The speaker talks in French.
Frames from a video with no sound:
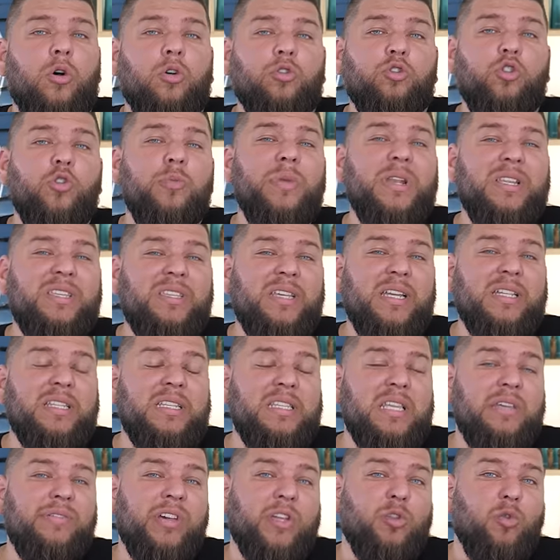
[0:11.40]
En 2007,
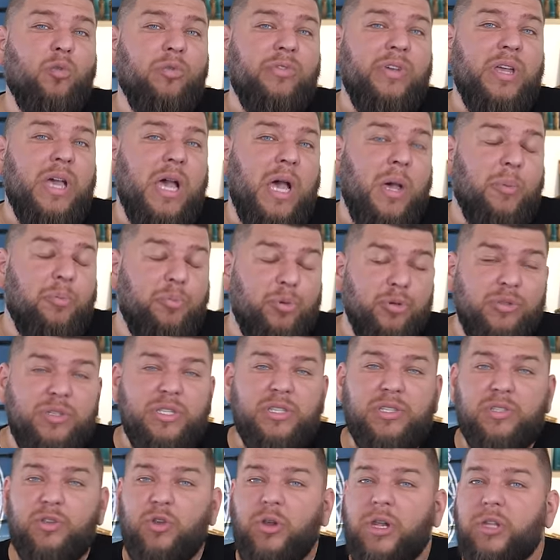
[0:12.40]
ils avaient retrouvé un petit
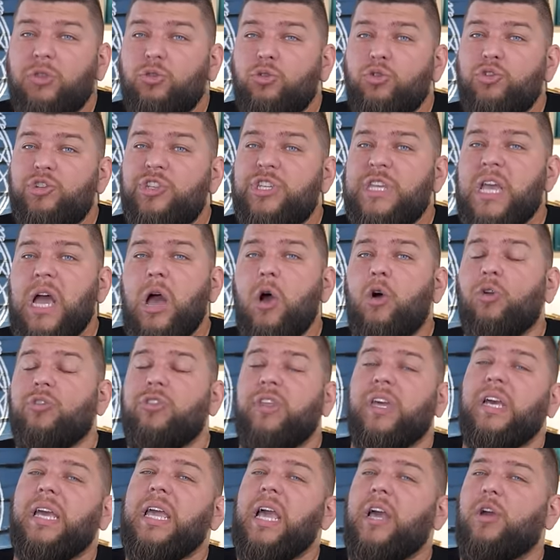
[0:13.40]
squelette de chien
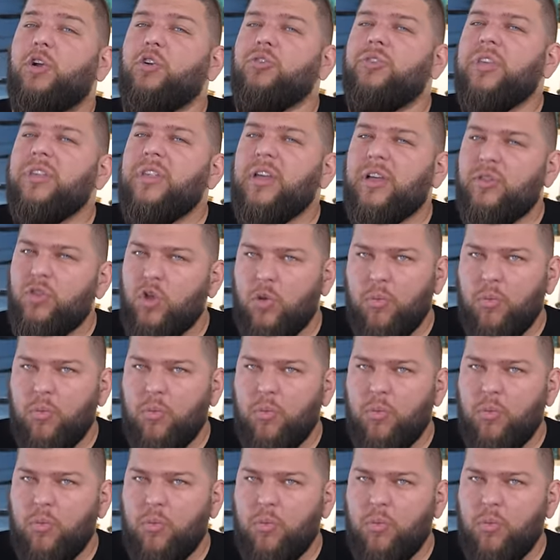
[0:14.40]
enterré à côté d'un